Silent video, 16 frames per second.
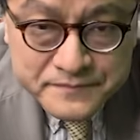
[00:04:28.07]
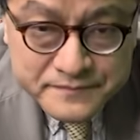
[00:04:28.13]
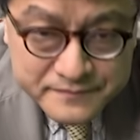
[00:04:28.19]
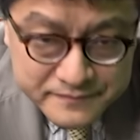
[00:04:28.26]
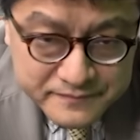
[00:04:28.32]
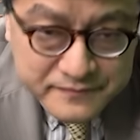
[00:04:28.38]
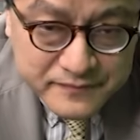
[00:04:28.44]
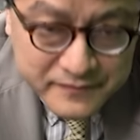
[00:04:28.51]

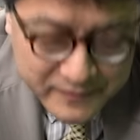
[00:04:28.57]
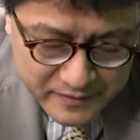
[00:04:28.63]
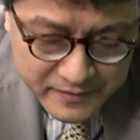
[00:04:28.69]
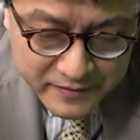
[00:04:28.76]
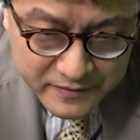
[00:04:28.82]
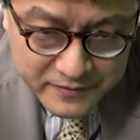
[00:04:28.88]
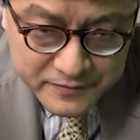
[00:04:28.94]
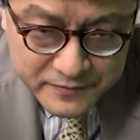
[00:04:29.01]
うん
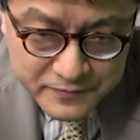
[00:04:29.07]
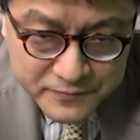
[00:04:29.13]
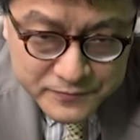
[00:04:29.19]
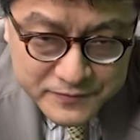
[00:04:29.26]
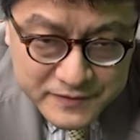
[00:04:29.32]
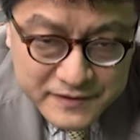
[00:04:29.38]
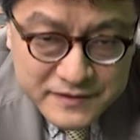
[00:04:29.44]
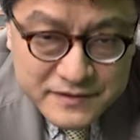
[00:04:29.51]
いう
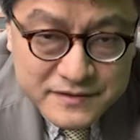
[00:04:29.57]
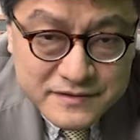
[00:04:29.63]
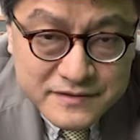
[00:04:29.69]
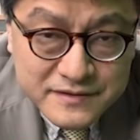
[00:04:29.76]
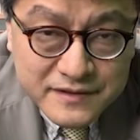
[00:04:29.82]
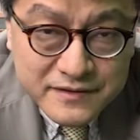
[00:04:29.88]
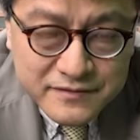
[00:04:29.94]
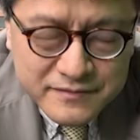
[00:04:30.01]
ことなんで
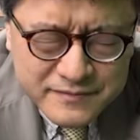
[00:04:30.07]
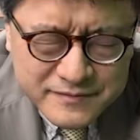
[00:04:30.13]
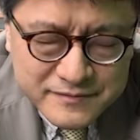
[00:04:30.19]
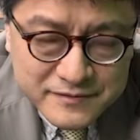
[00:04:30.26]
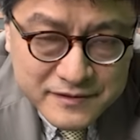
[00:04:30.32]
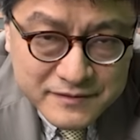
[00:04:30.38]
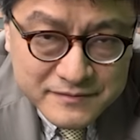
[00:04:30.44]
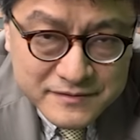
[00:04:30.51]
すけれど
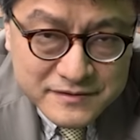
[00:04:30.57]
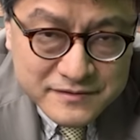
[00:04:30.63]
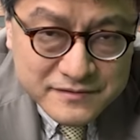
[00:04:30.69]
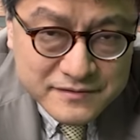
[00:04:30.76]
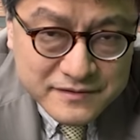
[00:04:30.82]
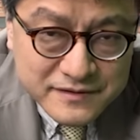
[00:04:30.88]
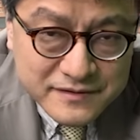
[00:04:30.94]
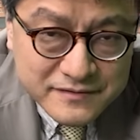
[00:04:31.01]
も倉山
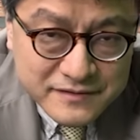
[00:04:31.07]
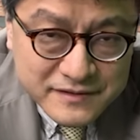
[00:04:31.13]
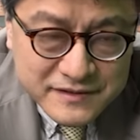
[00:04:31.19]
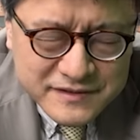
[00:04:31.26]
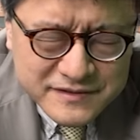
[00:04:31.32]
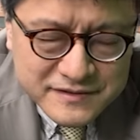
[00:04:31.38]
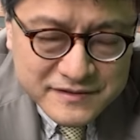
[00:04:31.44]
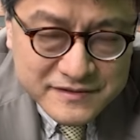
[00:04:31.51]
塾っていうのは
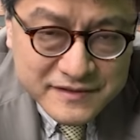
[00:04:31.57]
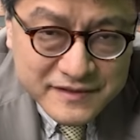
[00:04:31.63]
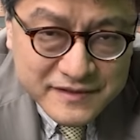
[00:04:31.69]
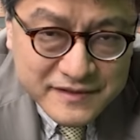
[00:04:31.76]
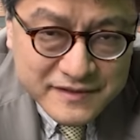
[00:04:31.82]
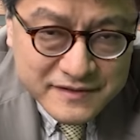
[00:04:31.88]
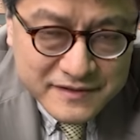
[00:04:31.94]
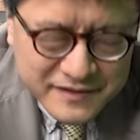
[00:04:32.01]
月謝
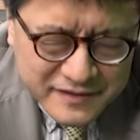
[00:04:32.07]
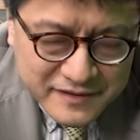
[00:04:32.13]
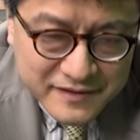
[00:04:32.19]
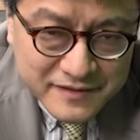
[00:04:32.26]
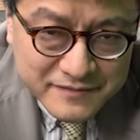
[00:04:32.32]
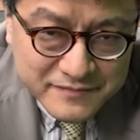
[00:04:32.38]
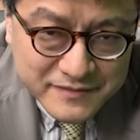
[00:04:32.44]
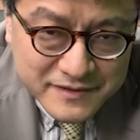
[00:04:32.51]
1,000円で、
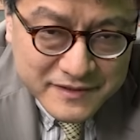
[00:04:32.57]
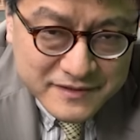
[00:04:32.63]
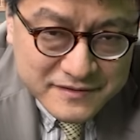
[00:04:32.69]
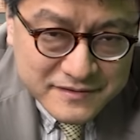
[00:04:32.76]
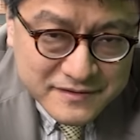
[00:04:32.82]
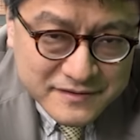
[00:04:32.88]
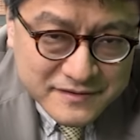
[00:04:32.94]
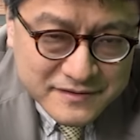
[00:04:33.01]
まあ、県
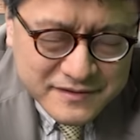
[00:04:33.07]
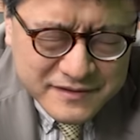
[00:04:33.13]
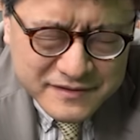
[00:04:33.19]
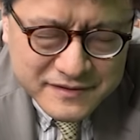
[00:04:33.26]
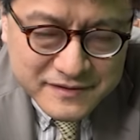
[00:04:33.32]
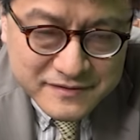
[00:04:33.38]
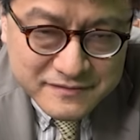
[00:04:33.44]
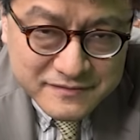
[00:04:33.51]
政歯
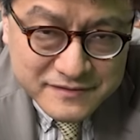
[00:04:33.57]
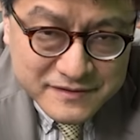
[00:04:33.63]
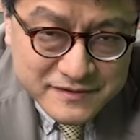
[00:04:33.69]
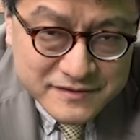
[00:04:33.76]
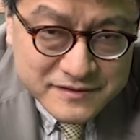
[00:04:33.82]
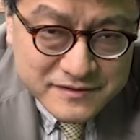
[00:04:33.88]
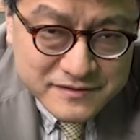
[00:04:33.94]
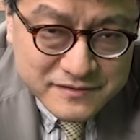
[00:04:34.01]
科である
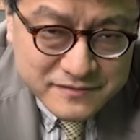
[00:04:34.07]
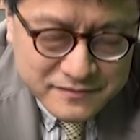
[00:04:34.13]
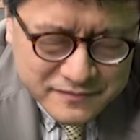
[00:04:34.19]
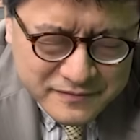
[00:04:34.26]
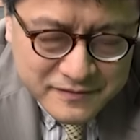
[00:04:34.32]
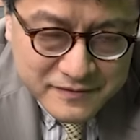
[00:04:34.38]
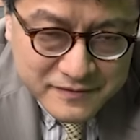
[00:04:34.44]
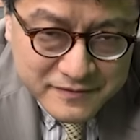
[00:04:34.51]
私
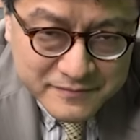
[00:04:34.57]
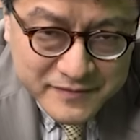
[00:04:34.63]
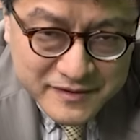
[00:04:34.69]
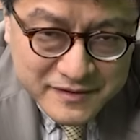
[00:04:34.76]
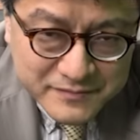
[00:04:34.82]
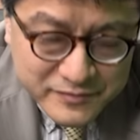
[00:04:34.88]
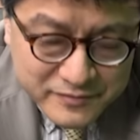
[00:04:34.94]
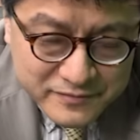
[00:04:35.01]
と
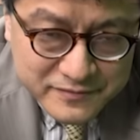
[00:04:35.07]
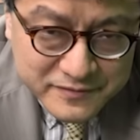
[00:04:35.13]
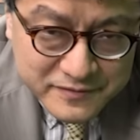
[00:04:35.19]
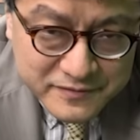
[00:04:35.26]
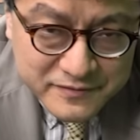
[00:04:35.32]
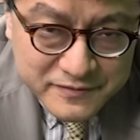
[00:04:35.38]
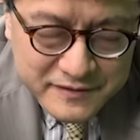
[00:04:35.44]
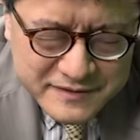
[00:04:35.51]
学ぼうと
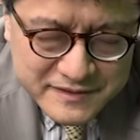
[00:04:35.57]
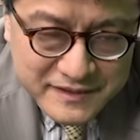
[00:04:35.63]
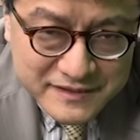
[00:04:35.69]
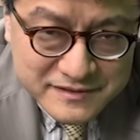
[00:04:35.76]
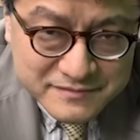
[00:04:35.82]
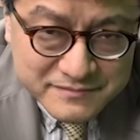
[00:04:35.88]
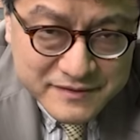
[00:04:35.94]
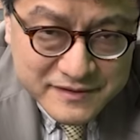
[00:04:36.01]
いう人たち
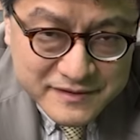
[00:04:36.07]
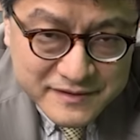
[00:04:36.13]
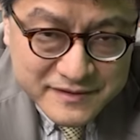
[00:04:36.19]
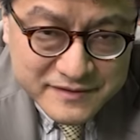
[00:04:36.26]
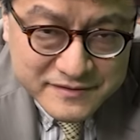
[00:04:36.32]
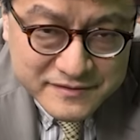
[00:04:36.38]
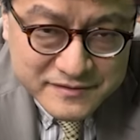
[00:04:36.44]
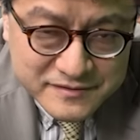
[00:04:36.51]
が集まって
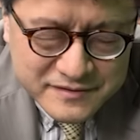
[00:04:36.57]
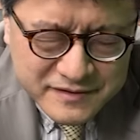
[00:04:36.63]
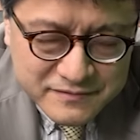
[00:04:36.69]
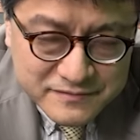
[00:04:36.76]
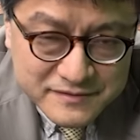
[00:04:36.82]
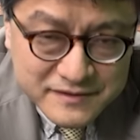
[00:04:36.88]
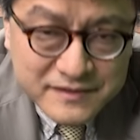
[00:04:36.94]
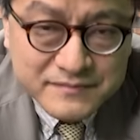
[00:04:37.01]
いる塾で
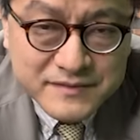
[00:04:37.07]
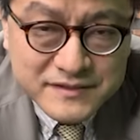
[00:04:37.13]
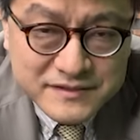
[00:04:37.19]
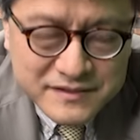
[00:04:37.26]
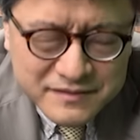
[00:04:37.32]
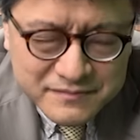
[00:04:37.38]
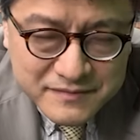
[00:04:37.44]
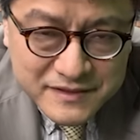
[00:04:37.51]
ございま
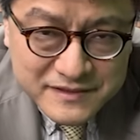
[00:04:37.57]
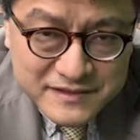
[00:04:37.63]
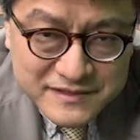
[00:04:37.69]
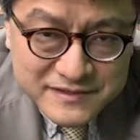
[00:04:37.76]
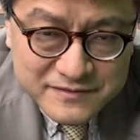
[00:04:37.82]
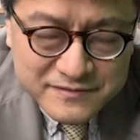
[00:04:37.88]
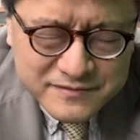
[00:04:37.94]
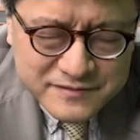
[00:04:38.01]
して毎
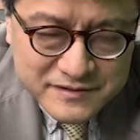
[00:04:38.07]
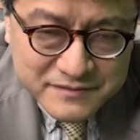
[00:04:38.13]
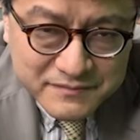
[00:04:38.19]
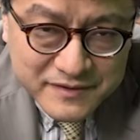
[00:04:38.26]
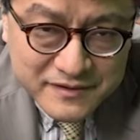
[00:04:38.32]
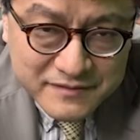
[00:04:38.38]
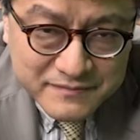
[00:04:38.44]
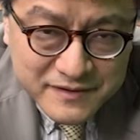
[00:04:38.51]
日6時
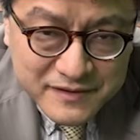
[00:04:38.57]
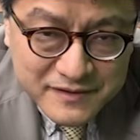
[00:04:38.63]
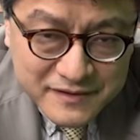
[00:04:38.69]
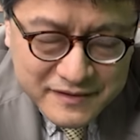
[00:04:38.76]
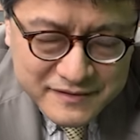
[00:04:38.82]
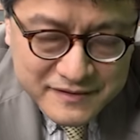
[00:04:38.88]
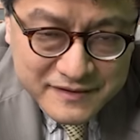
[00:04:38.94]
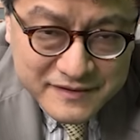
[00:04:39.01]
メルマガ
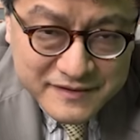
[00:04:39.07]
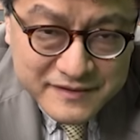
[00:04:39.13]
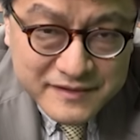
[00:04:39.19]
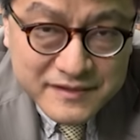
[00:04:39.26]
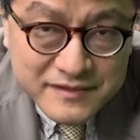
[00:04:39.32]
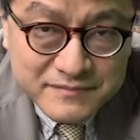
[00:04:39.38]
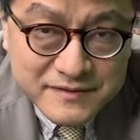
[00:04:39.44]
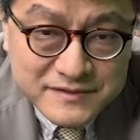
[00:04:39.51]
が流れ
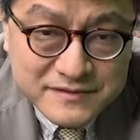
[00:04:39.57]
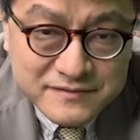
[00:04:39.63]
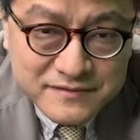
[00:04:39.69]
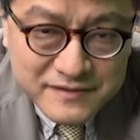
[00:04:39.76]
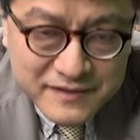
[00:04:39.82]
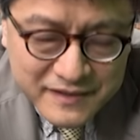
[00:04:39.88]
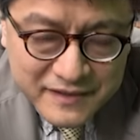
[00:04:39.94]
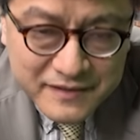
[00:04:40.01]
てきます
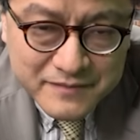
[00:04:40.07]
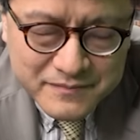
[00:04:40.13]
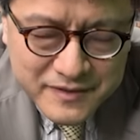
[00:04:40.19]
ので、